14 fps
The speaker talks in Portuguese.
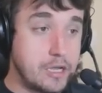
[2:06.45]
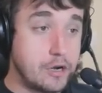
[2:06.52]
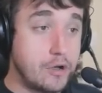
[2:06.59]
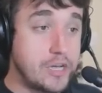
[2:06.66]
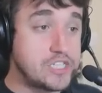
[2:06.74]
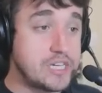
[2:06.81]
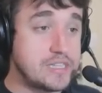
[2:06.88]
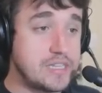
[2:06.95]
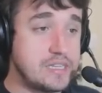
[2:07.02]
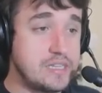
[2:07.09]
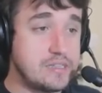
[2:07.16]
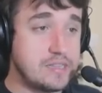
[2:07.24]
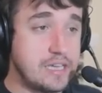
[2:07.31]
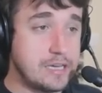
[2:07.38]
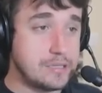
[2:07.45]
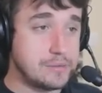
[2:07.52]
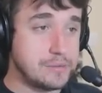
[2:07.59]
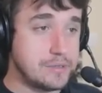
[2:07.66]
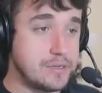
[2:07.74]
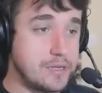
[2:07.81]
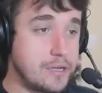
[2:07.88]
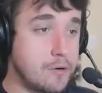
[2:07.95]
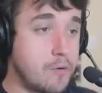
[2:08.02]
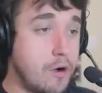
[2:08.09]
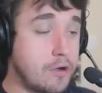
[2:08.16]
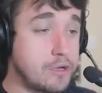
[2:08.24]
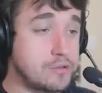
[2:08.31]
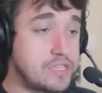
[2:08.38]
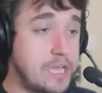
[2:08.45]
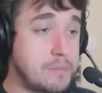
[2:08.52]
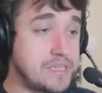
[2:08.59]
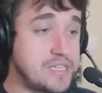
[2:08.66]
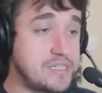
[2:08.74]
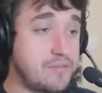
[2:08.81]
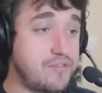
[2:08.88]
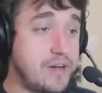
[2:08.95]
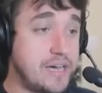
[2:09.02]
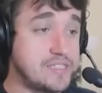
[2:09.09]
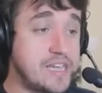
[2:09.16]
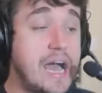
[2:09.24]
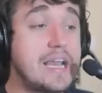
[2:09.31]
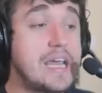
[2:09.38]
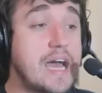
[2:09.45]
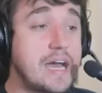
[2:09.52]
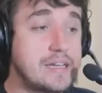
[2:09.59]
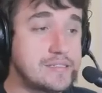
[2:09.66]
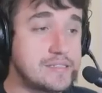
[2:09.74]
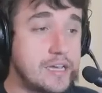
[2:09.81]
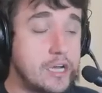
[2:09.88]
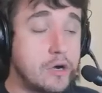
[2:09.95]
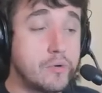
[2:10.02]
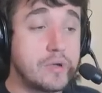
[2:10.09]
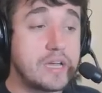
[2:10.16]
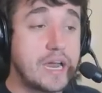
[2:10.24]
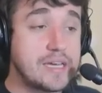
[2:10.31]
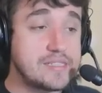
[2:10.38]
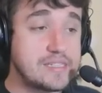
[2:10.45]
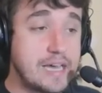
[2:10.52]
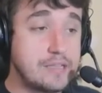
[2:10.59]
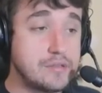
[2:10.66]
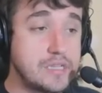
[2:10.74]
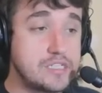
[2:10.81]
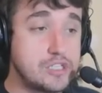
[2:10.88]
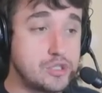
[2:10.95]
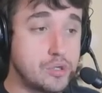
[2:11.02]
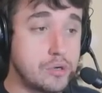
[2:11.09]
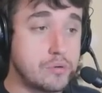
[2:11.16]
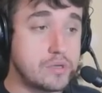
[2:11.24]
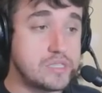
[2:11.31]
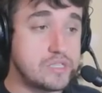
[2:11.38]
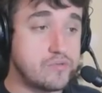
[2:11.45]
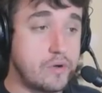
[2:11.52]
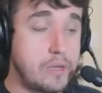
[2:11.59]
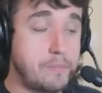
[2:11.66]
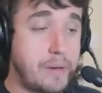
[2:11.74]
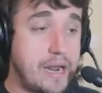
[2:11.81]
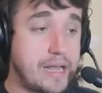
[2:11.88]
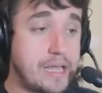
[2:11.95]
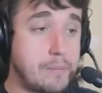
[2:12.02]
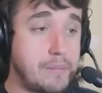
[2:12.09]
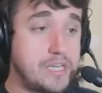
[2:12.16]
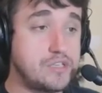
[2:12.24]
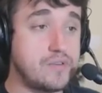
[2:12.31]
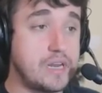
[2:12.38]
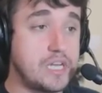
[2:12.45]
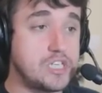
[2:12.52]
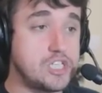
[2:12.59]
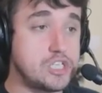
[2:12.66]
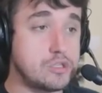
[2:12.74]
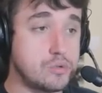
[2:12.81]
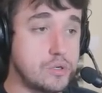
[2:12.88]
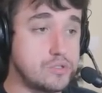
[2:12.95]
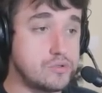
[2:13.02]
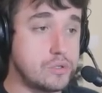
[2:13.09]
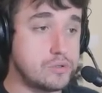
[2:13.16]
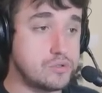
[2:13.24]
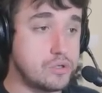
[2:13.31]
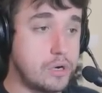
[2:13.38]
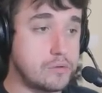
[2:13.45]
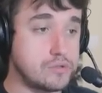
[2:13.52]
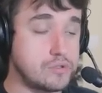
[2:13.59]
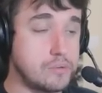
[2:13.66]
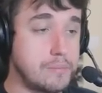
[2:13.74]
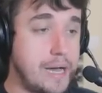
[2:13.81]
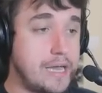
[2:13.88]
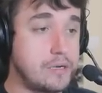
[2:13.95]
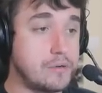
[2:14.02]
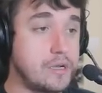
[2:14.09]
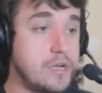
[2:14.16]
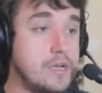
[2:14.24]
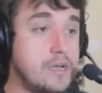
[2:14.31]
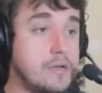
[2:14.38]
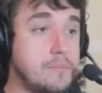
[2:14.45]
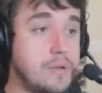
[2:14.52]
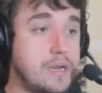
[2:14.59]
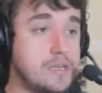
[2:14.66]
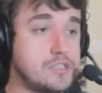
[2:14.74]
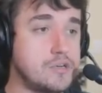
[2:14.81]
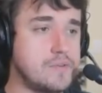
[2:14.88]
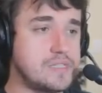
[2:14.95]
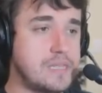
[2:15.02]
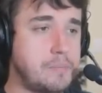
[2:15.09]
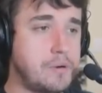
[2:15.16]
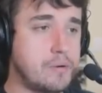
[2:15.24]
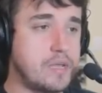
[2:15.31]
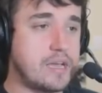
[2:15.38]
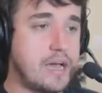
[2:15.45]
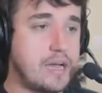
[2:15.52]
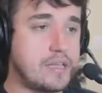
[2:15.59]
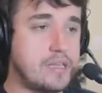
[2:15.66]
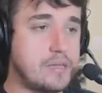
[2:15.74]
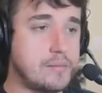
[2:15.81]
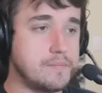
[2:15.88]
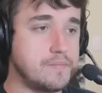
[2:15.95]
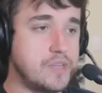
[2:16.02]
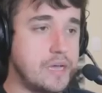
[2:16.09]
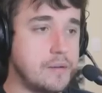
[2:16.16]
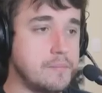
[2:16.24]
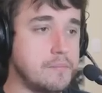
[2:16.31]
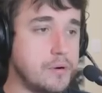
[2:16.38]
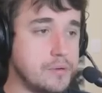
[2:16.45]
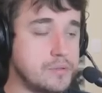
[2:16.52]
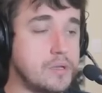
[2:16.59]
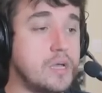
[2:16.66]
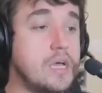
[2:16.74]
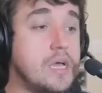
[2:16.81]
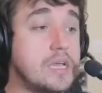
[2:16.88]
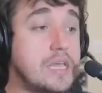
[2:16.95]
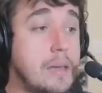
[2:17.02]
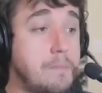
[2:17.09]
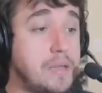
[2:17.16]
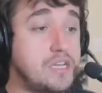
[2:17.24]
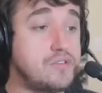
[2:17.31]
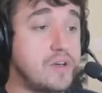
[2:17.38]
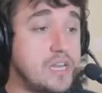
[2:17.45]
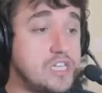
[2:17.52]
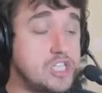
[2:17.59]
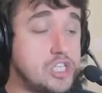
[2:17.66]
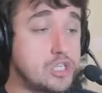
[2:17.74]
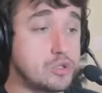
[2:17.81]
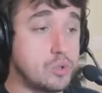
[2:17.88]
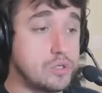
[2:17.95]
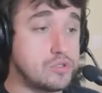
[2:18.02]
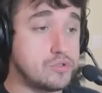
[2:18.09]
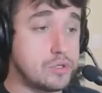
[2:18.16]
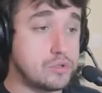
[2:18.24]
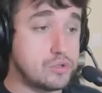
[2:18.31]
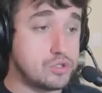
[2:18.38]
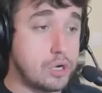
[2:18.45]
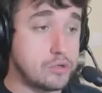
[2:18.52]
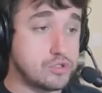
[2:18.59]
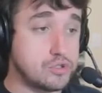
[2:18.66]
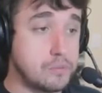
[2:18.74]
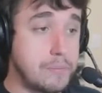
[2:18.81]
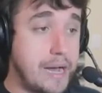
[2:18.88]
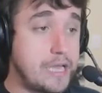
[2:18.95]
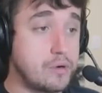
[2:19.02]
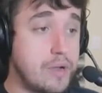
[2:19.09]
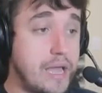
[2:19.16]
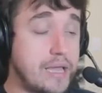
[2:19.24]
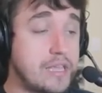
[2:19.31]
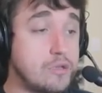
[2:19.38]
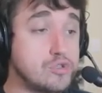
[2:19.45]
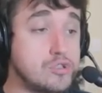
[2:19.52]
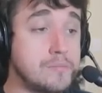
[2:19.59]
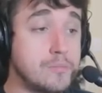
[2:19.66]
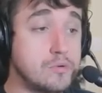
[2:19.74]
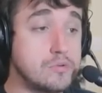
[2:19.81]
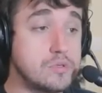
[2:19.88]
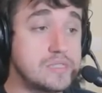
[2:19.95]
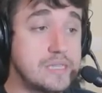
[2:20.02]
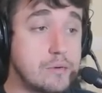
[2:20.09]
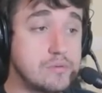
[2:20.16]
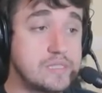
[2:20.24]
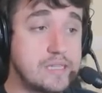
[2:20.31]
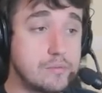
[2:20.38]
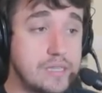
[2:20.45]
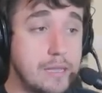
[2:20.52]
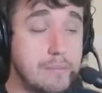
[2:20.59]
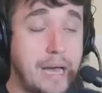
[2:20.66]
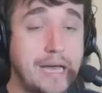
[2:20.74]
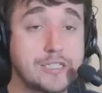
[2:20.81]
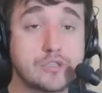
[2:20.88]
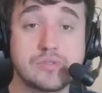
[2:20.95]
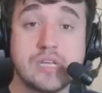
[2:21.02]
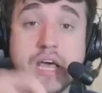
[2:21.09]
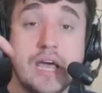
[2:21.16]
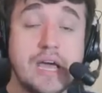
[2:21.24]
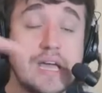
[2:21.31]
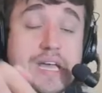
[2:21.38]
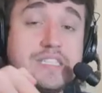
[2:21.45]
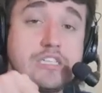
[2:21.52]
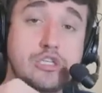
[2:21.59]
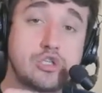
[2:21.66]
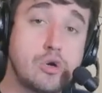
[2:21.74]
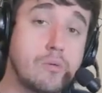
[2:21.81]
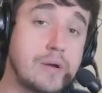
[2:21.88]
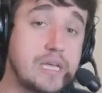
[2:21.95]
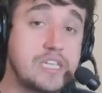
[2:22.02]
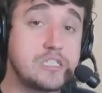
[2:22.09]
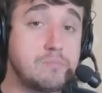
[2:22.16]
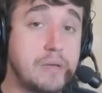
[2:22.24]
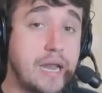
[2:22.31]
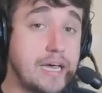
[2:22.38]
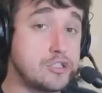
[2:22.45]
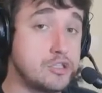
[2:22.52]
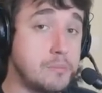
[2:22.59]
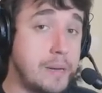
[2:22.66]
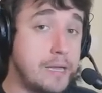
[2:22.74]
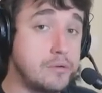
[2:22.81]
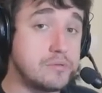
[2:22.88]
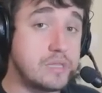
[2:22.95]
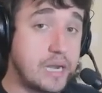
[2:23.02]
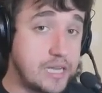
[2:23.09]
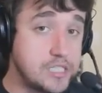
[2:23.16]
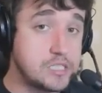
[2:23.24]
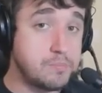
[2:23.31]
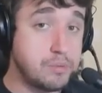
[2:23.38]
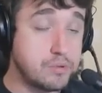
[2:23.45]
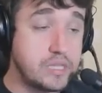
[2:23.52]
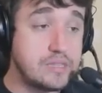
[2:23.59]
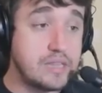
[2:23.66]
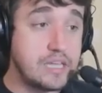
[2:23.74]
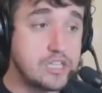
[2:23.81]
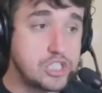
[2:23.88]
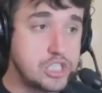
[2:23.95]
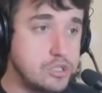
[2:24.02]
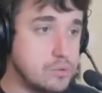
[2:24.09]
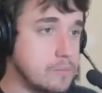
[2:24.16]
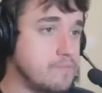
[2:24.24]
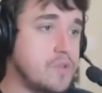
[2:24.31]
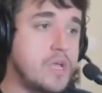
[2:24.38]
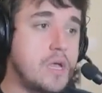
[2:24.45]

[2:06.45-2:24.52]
Lógica da Nintendo. Qual que é o tema dessa fase? Aliás, o engraçado desse jogo, que vocês vão reparar que é bem diferente de todos os outros jogos do Mario... Pera aí, deixa eu ver, dá pra eu clicar aqui? Dá, pronto. Que é bem diferente de todos os outros jogos do Mario, é que os mundos não são temáticos. Esse jogo aqui é inspirado do Mario 3 pro Nintendinho.